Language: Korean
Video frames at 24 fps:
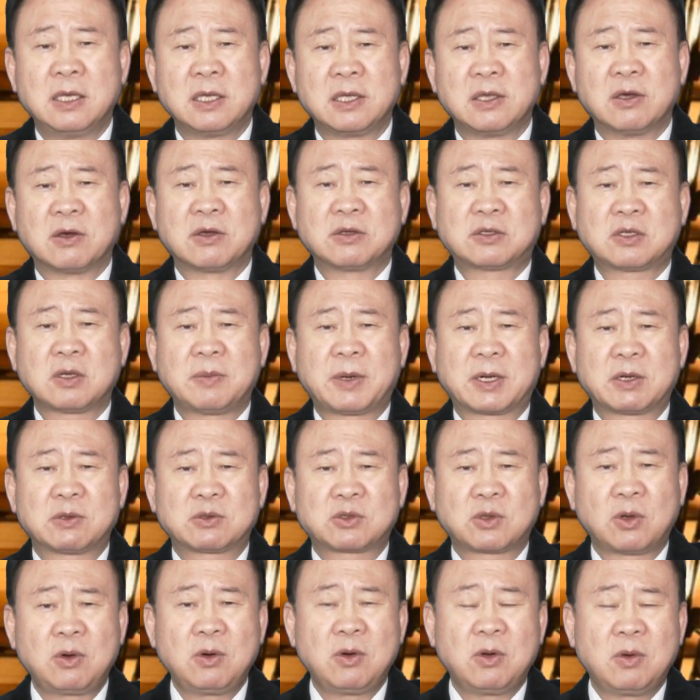여기서 바로
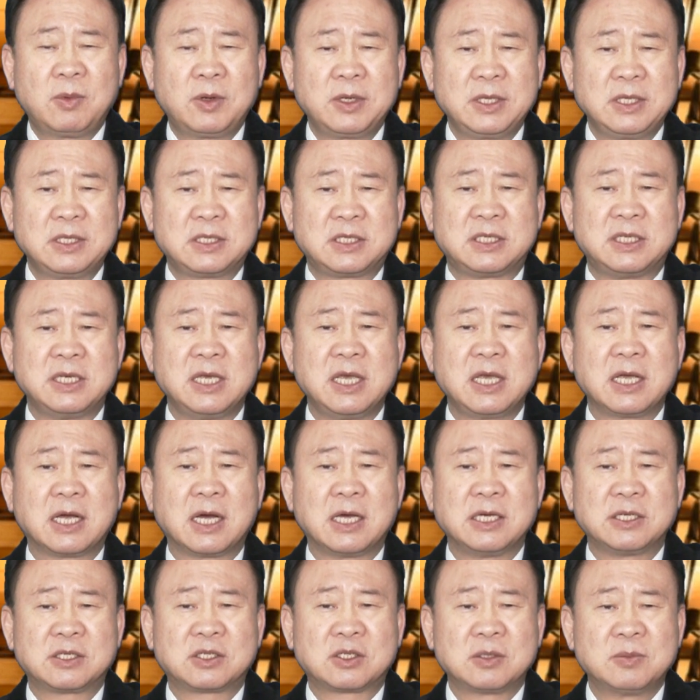솔로몬이
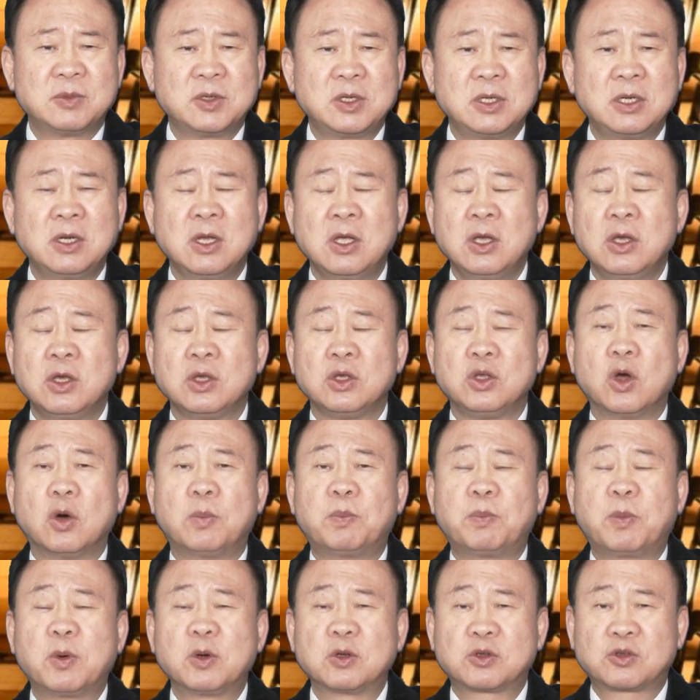지혜가 있음을
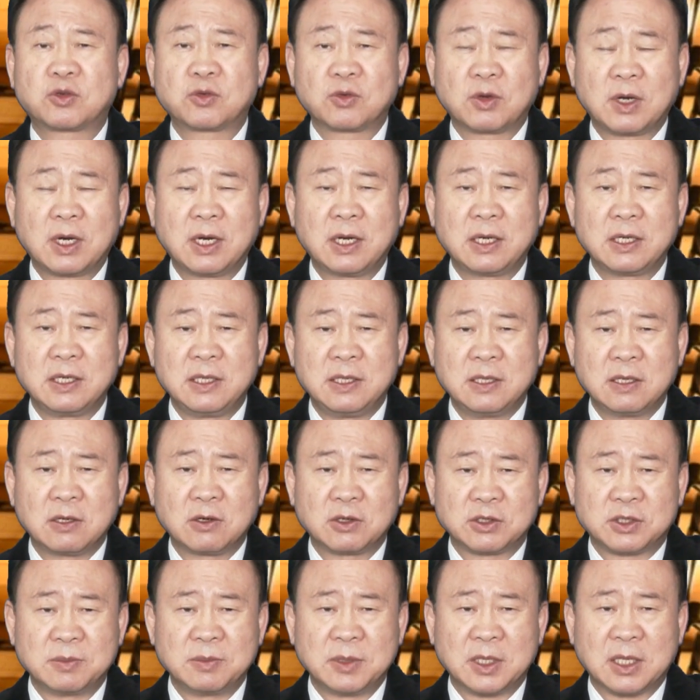엿볼 수가 있는
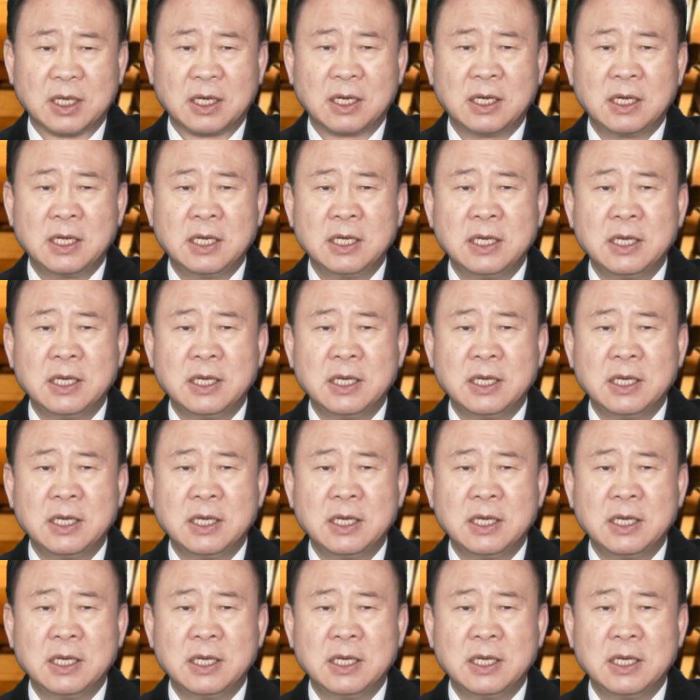것입니다.